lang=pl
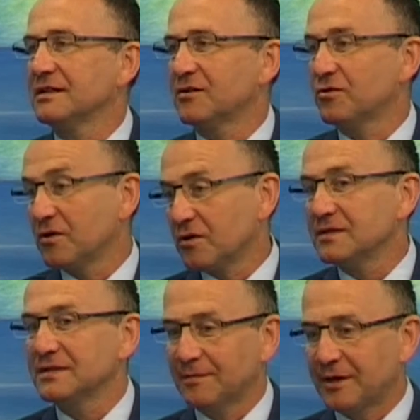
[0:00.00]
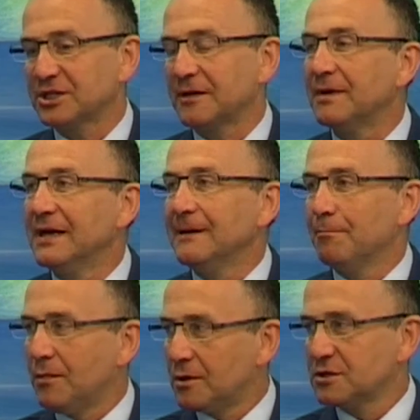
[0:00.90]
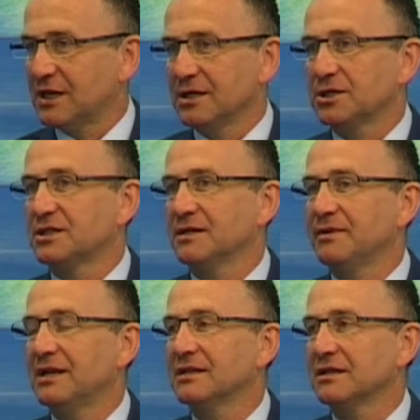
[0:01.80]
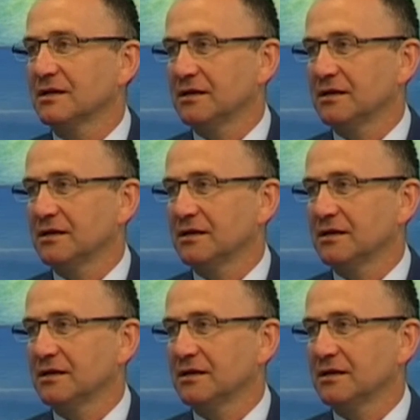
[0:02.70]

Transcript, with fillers: na który gorąco zapraszam, można jeszcze bilety